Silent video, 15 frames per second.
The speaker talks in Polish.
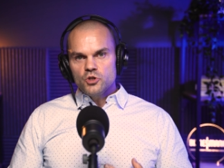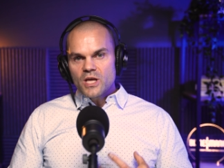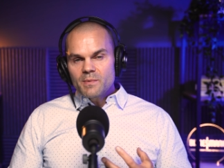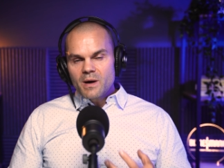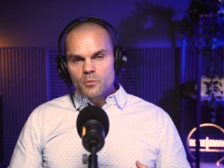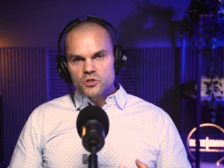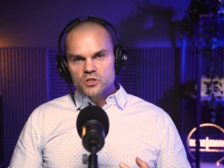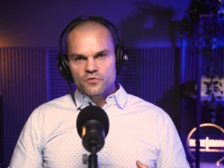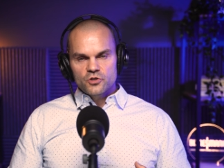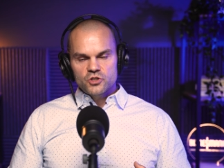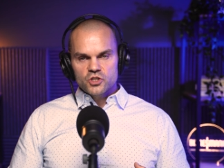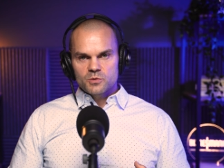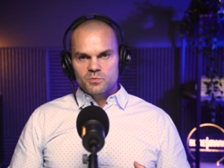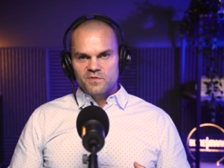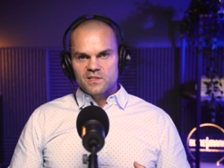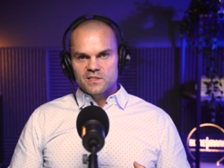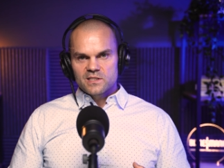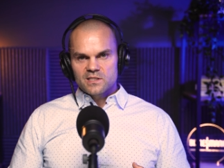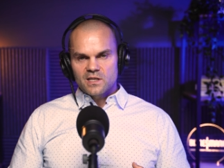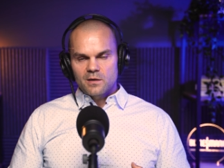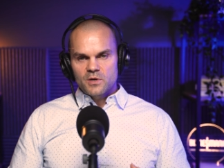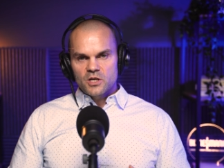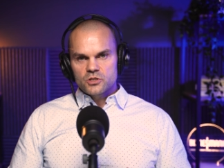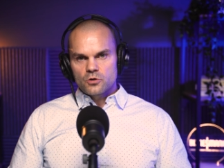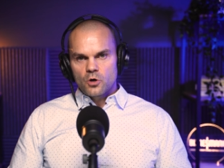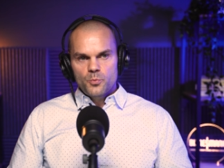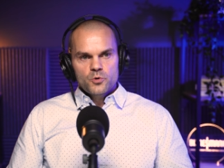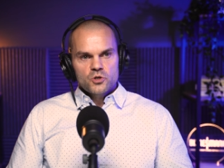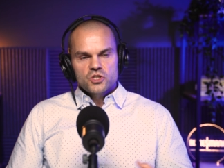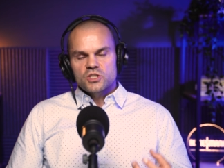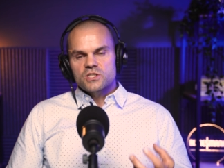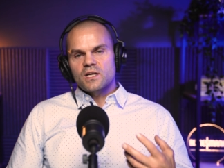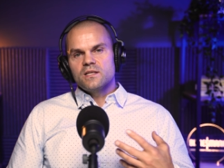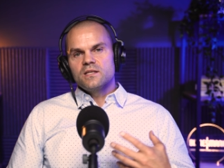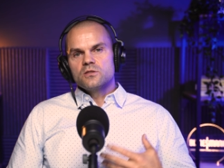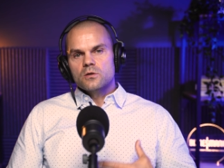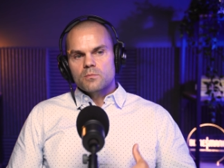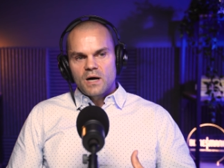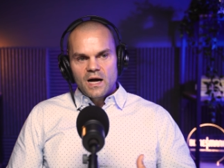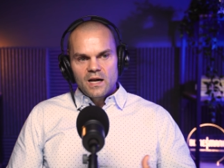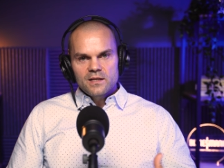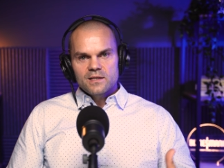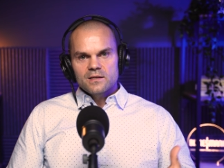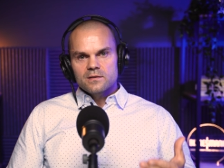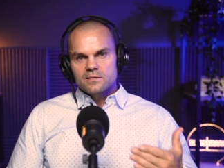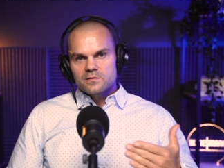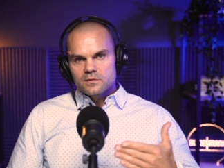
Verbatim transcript: nie ma możliwości, żeby więcej zarabiać, oprócz tych takich normalnie,